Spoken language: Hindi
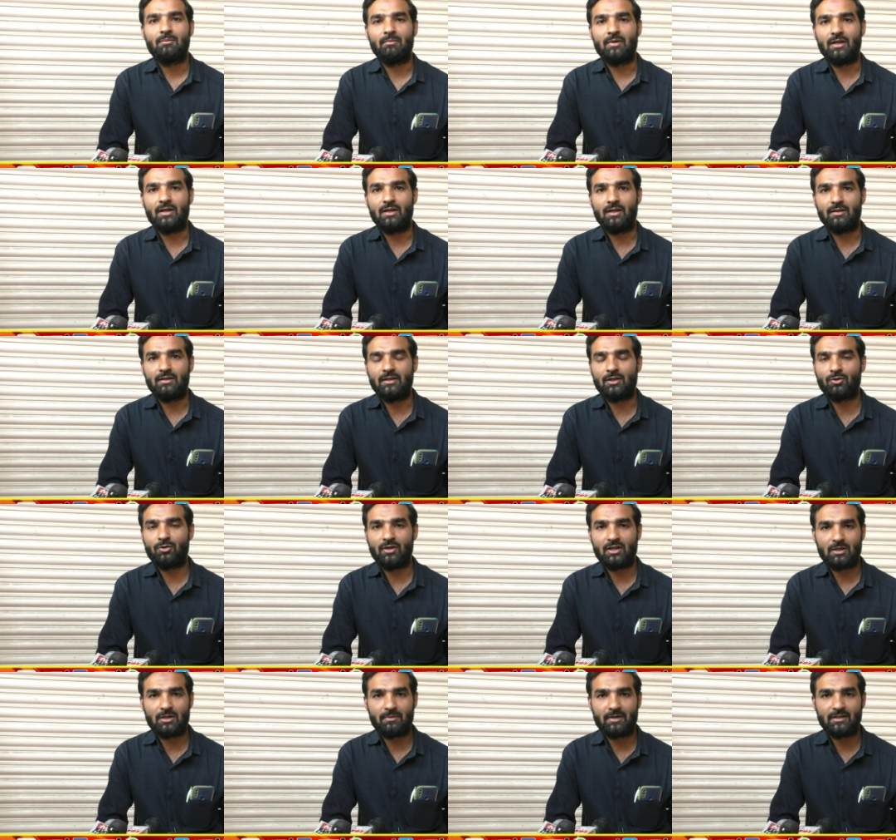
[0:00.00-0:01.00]

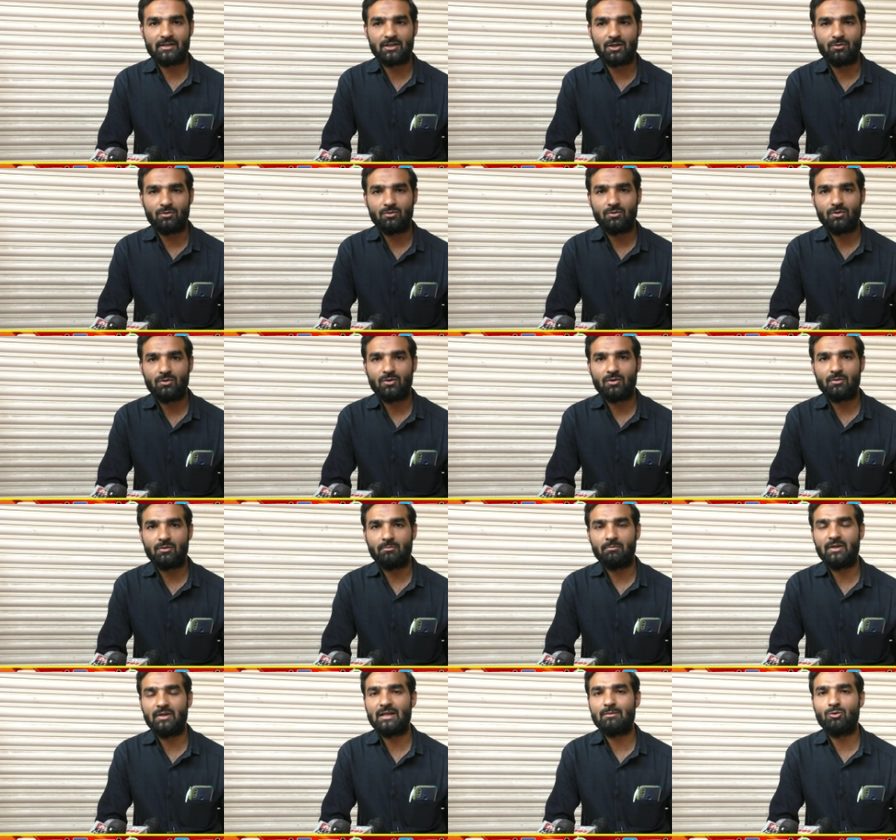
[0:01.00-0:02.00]
मैं पर रहता हूँ
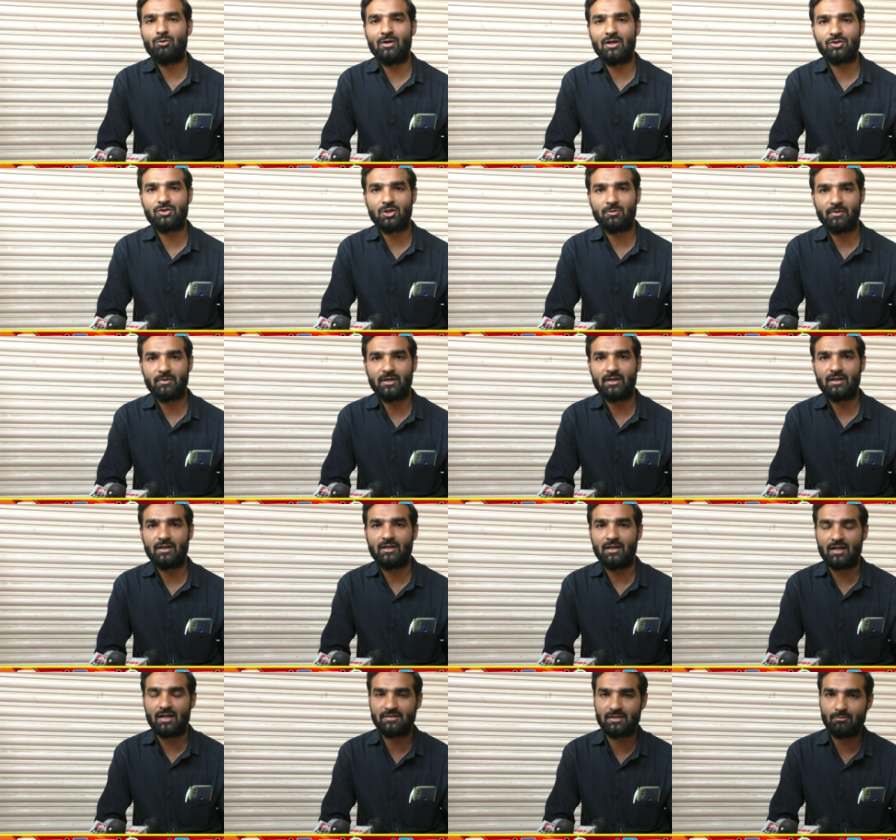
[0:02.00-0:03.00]
मेरे मोबाइल शॉप है
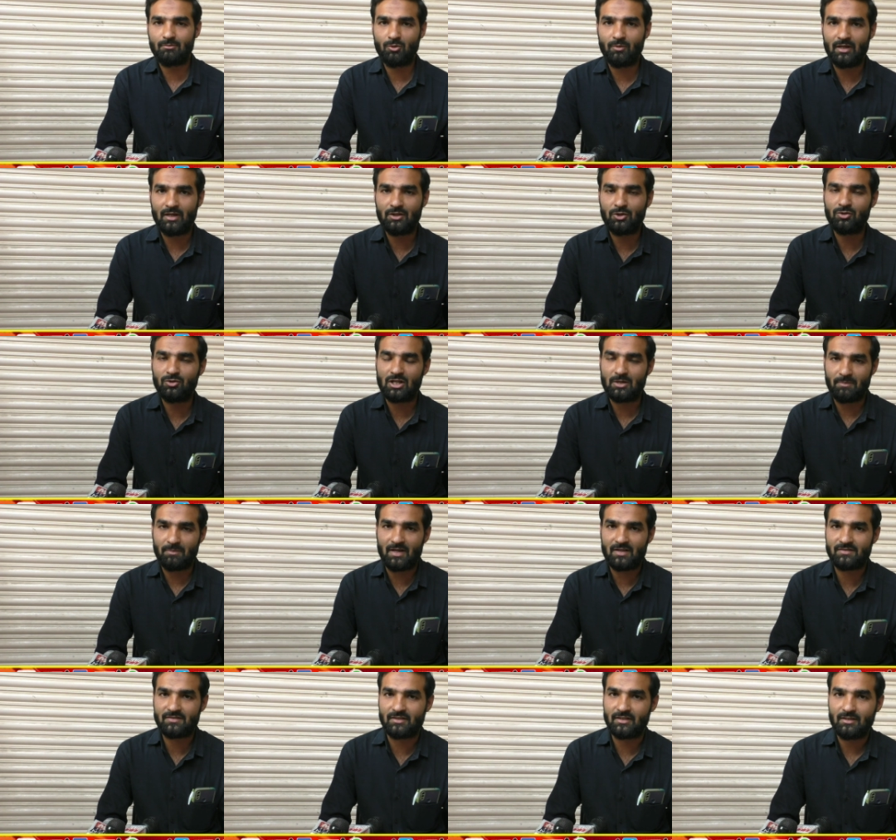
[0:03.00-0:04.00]
क्लासिक मोबाइल
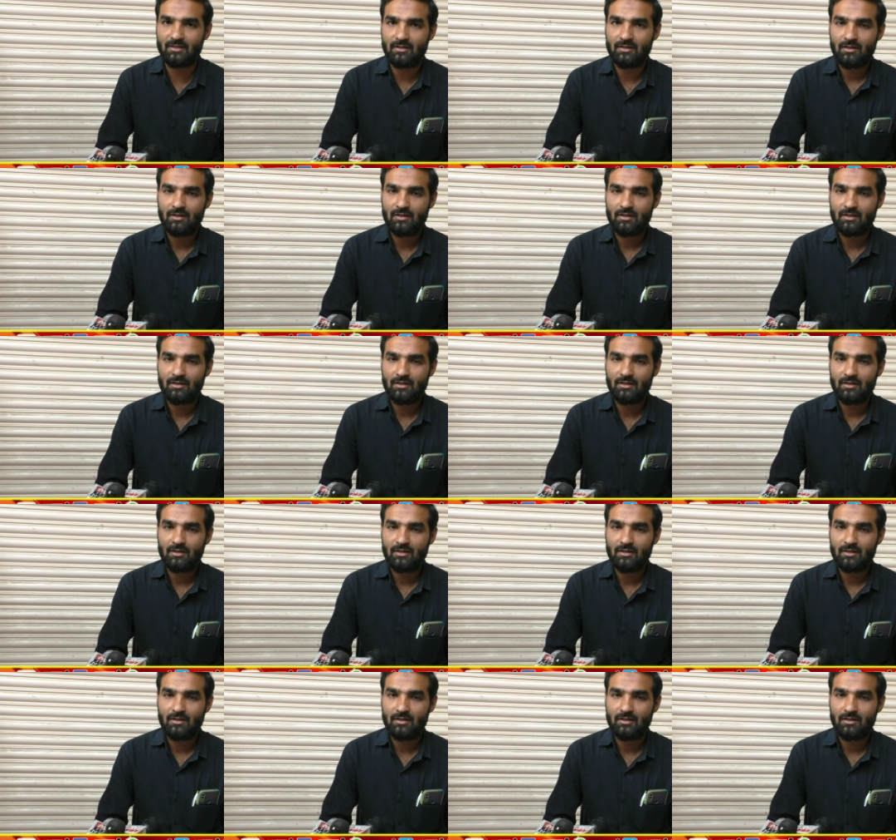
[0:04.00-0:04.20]
2005 से